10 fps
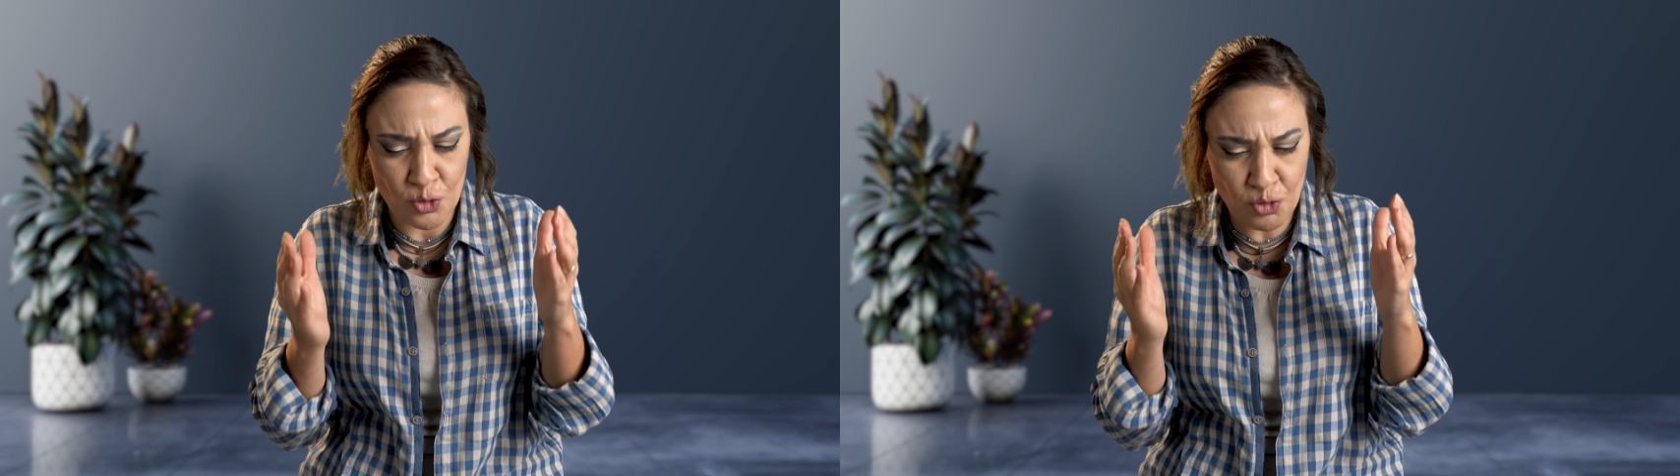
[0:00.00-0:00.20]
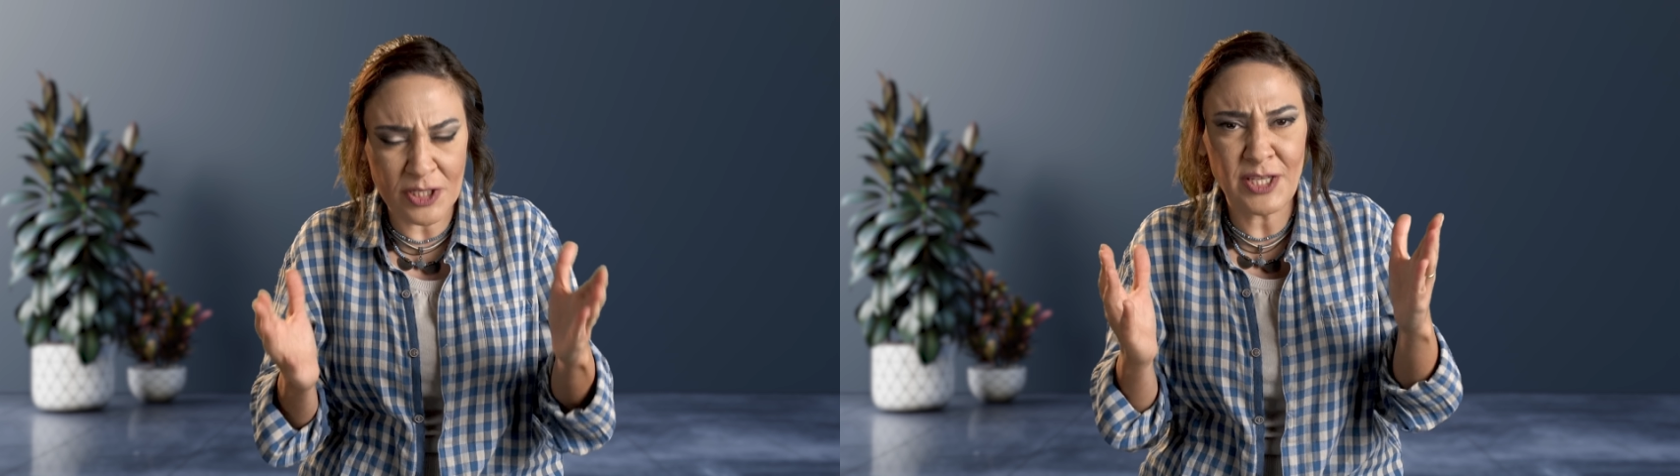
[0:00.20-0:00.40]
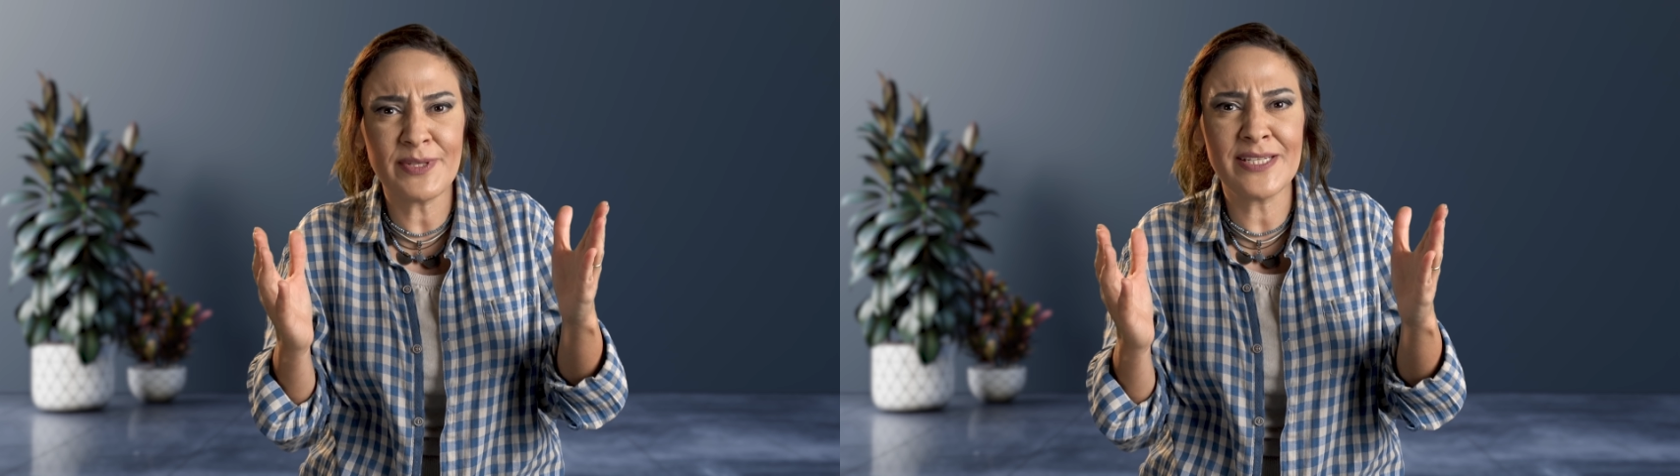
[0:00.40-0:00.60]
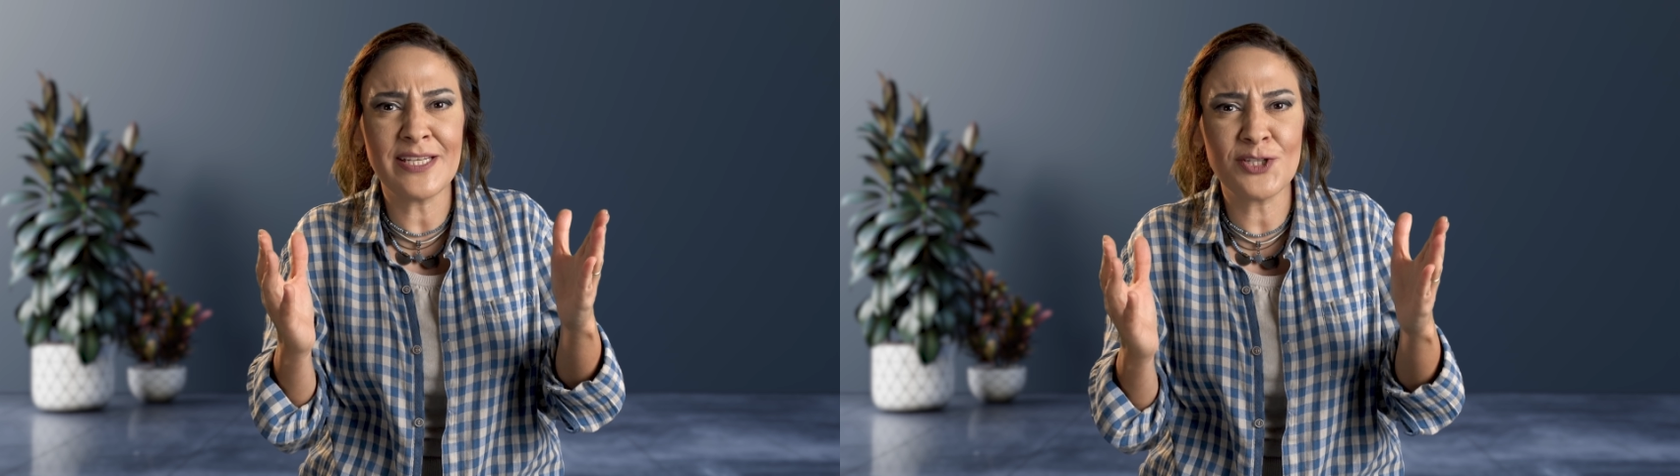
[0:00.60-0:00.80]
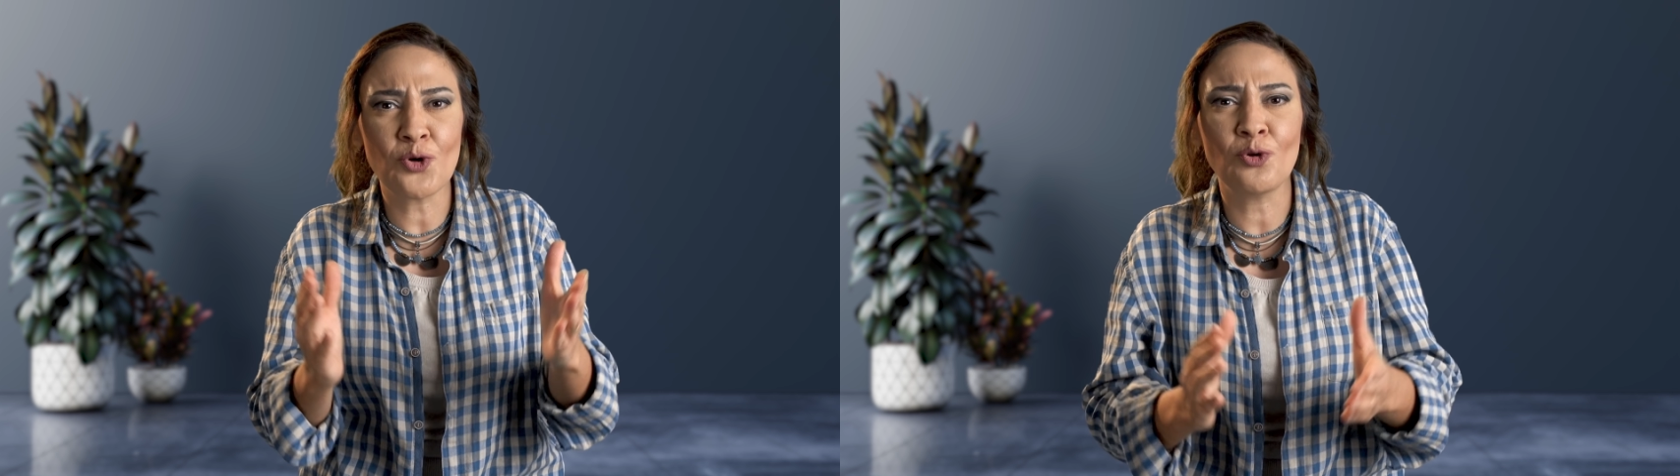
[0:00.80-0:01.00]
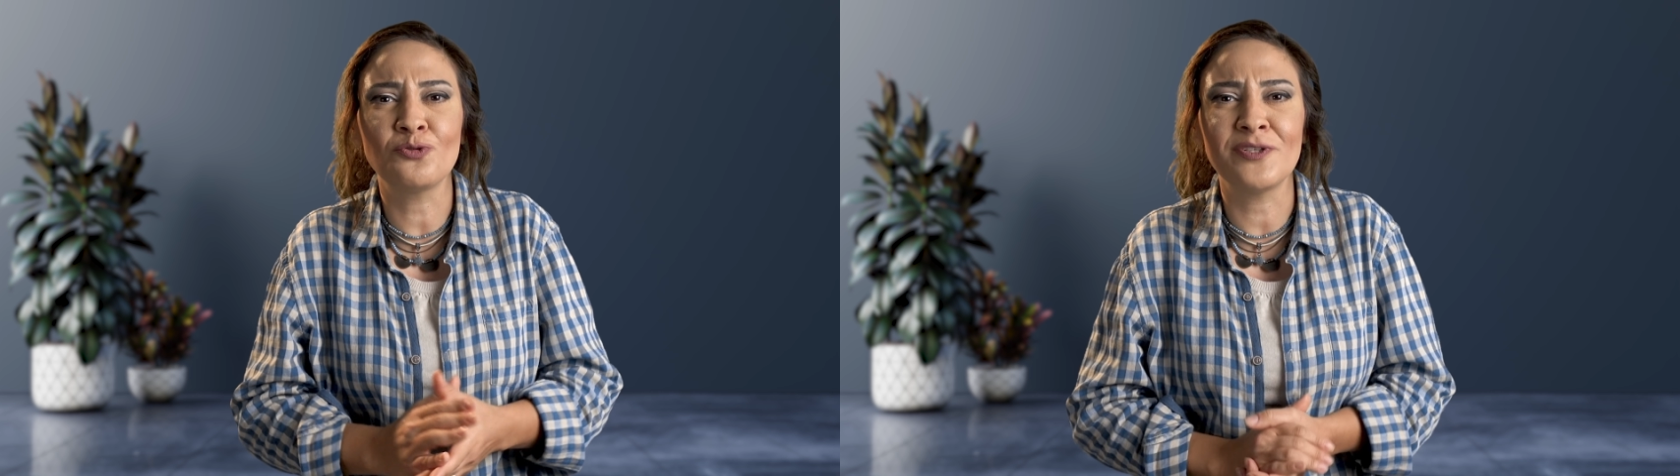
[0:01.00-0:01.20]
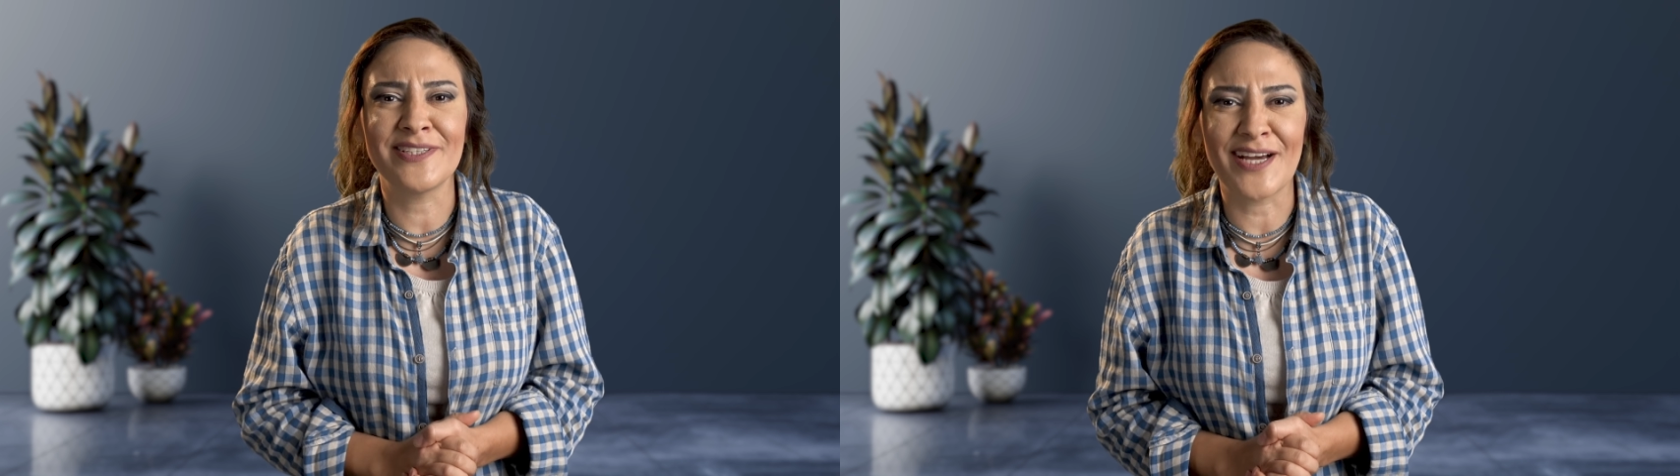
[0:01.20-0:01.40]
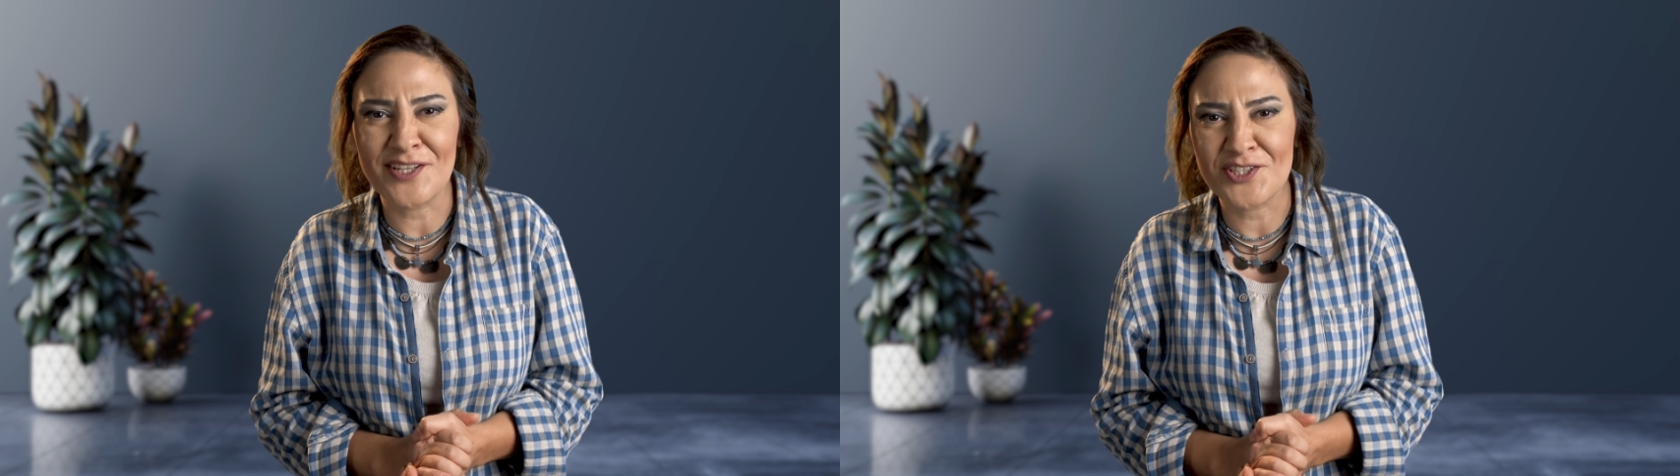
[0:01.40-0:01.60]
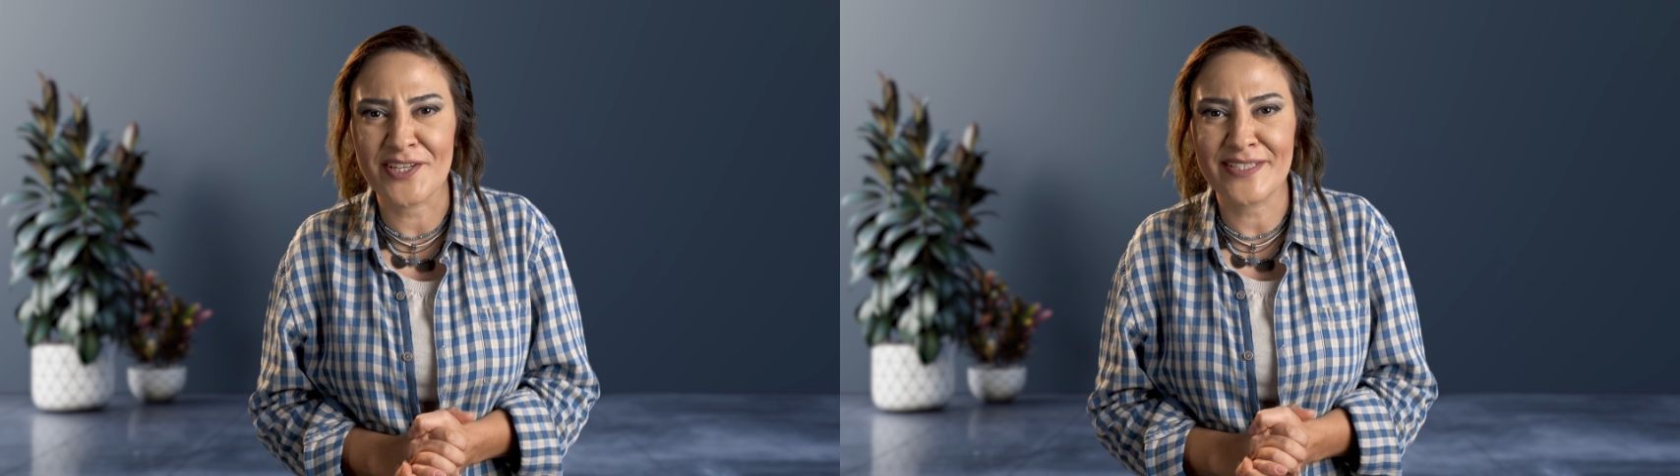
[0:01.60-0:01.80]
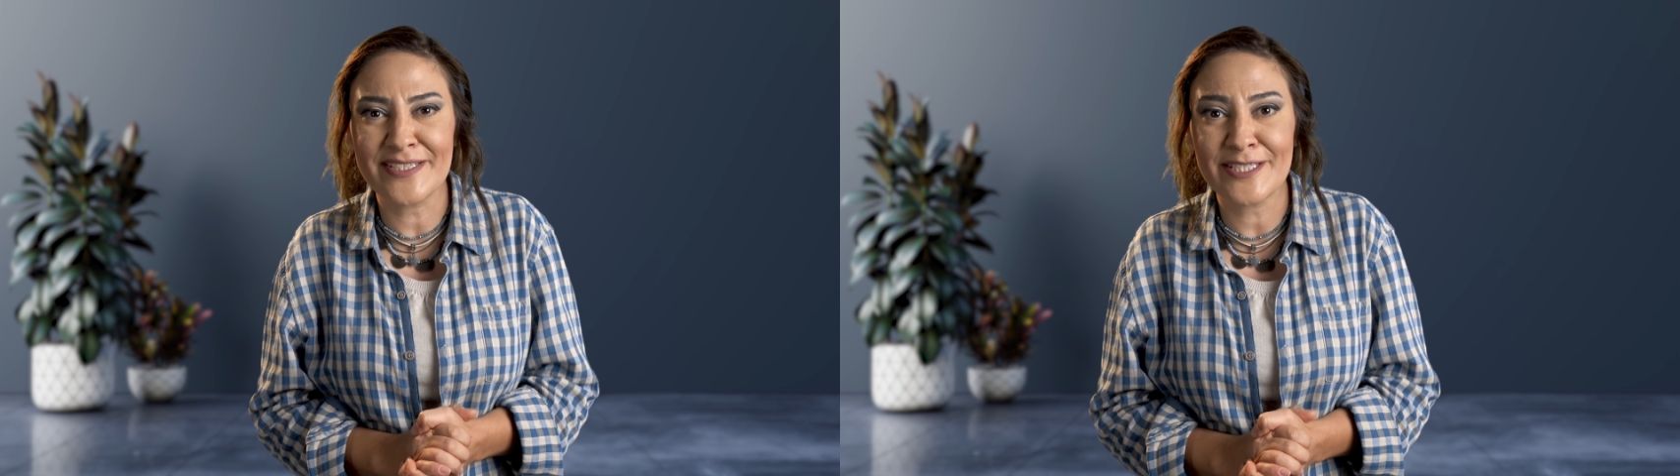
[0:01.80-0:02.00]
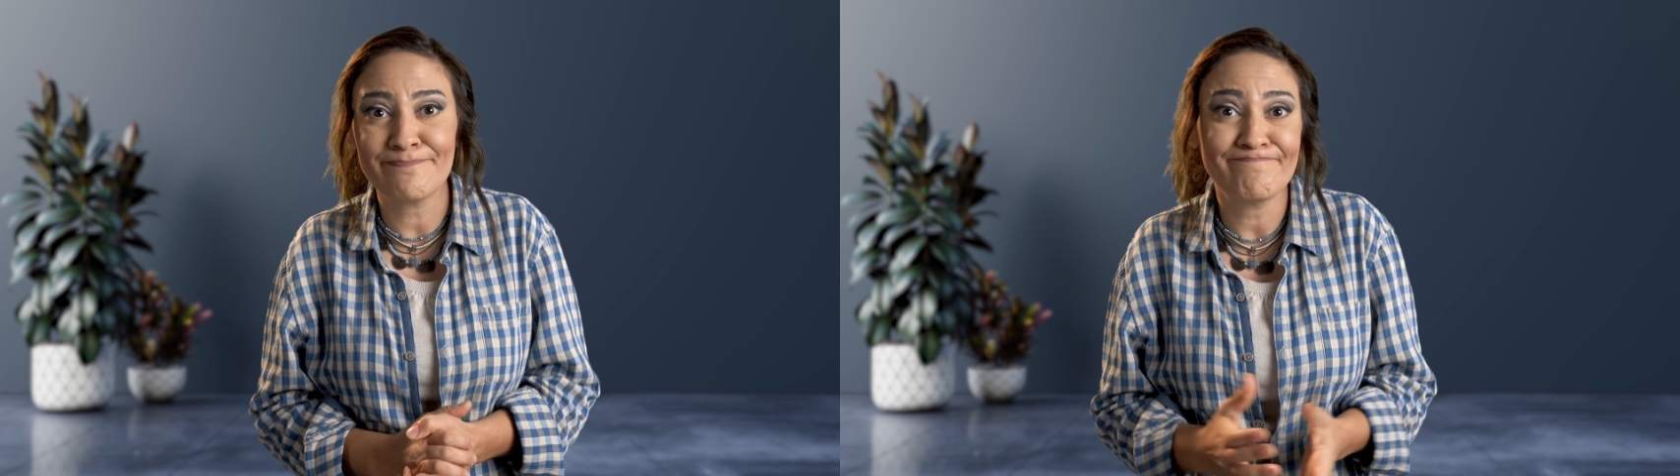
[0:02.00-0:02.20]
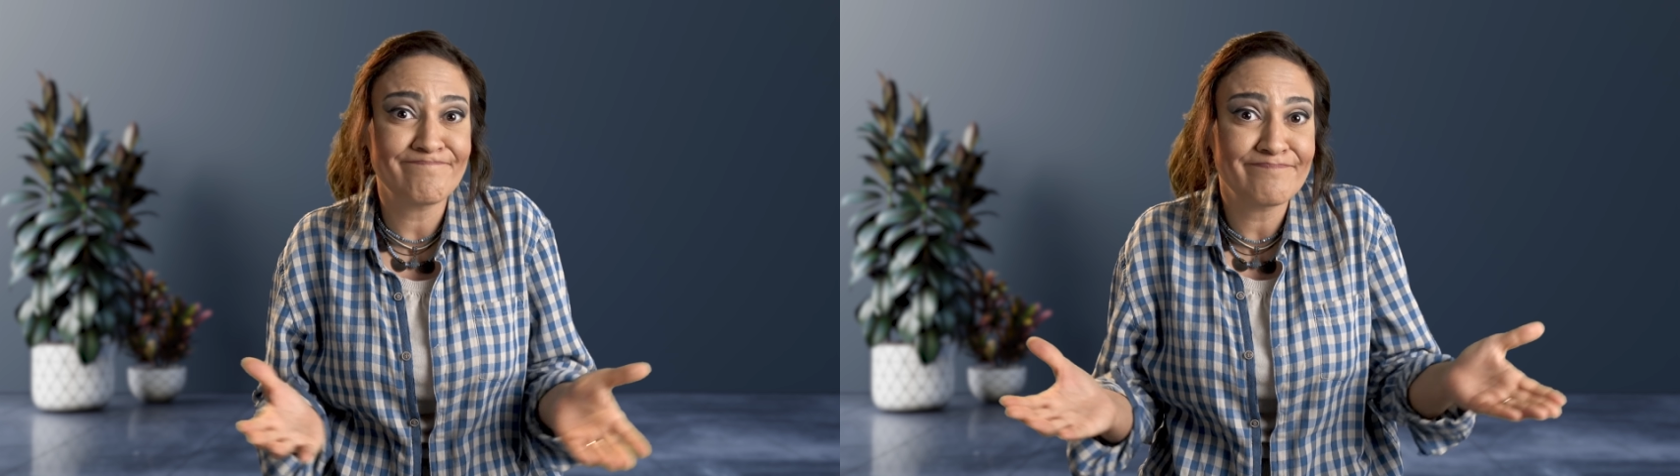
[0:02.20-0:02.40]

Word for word: çok iyi bir dinleyici olduğunu iddia edecektir